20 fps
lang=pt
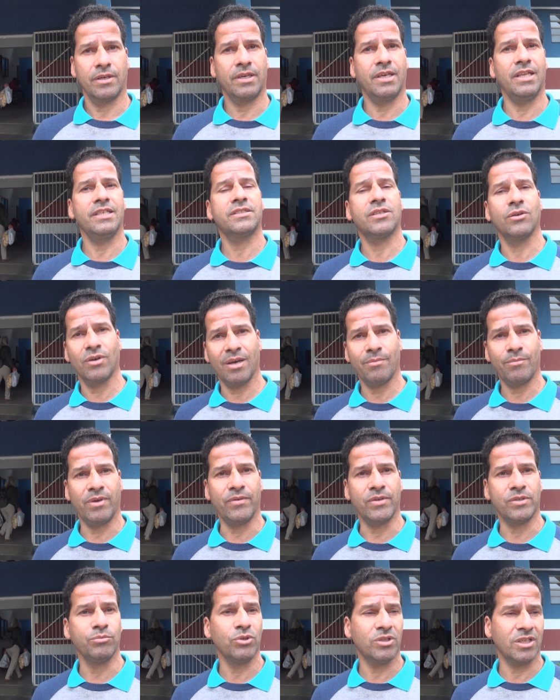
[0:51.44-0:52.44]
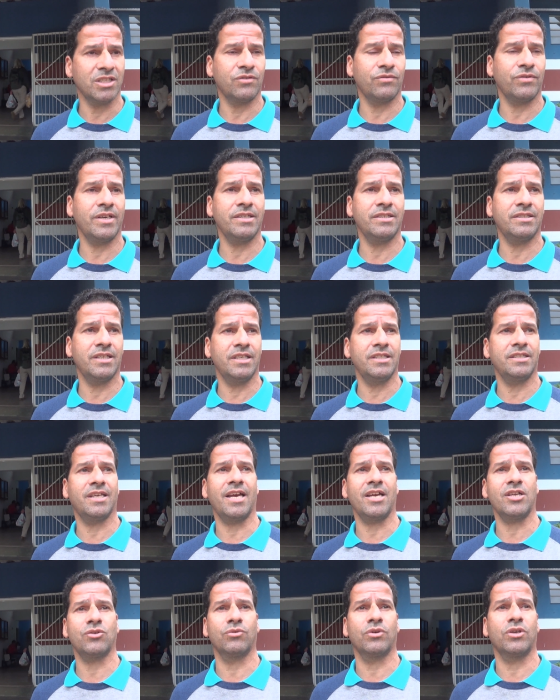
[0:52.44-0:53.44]
que lhes são cabíveis. Muitas vezes eles
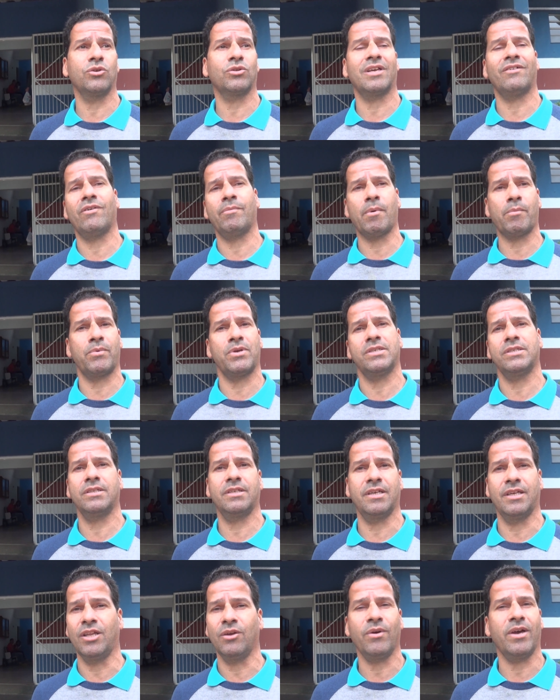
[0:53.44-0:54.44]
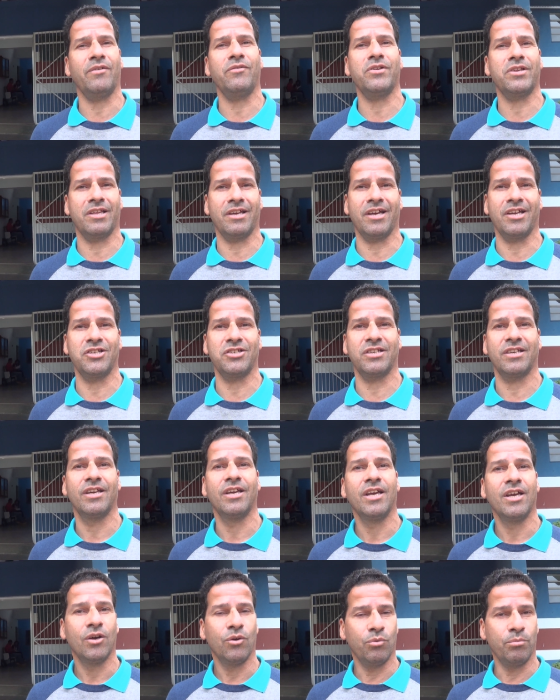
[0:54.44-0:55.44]
acham que eu estava para perseguir, não é verdade.
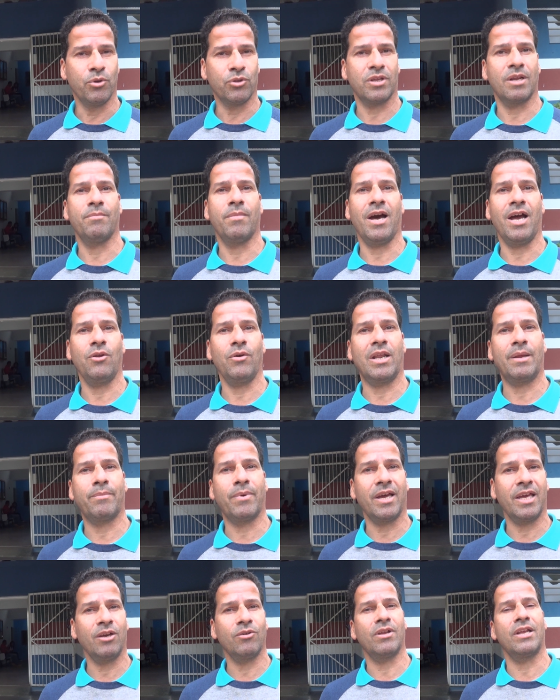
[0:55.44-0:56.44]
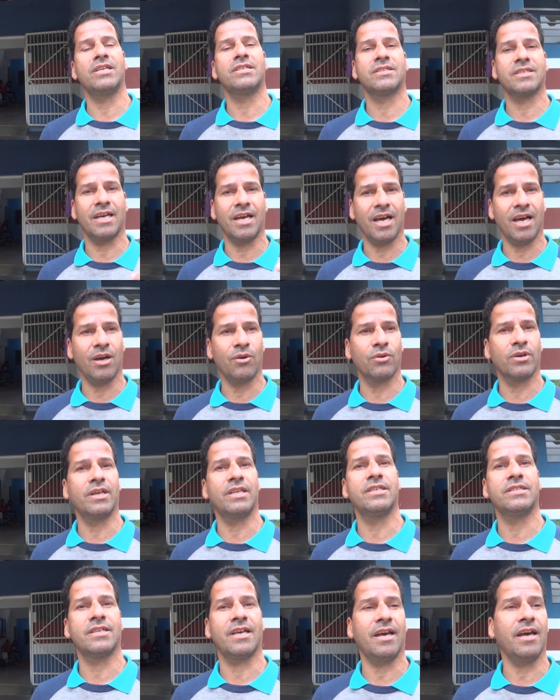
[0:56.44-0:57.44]
O meu trabalho era para regularizar,
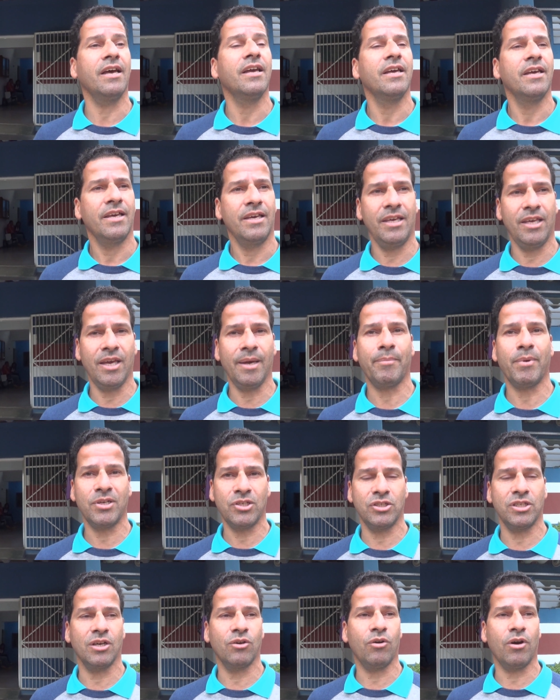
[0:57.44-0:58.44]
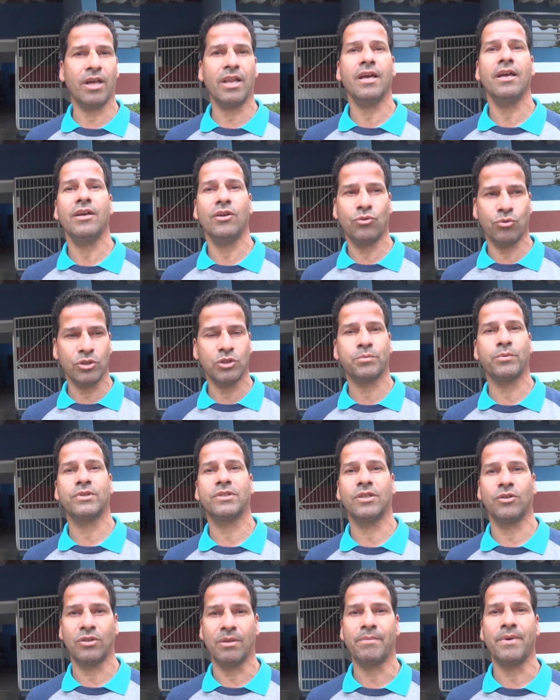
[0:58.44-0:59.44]
organizar e a partir de agora eu estou à
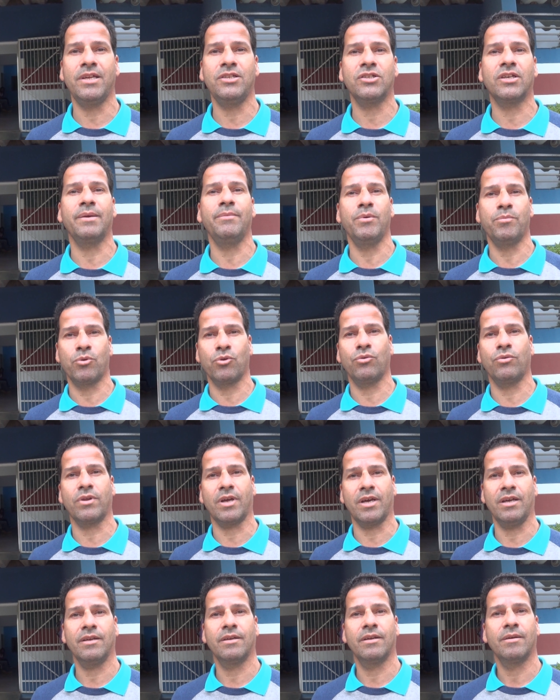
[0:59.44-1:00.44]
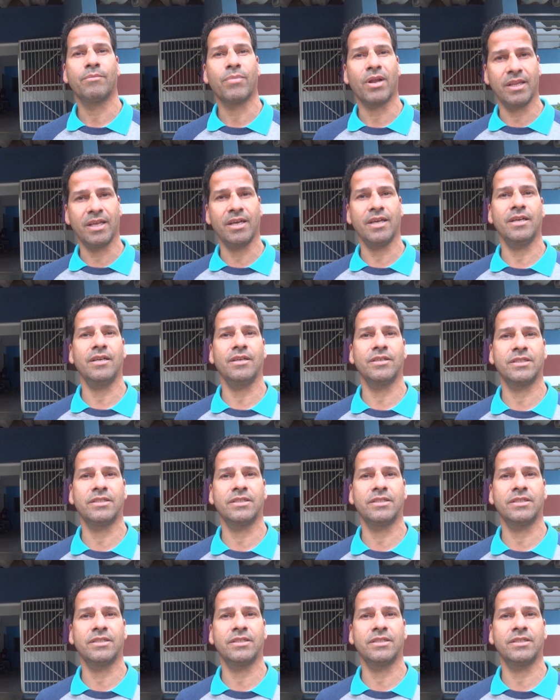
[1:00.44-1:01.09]
disposição também de quem me procurar para dar a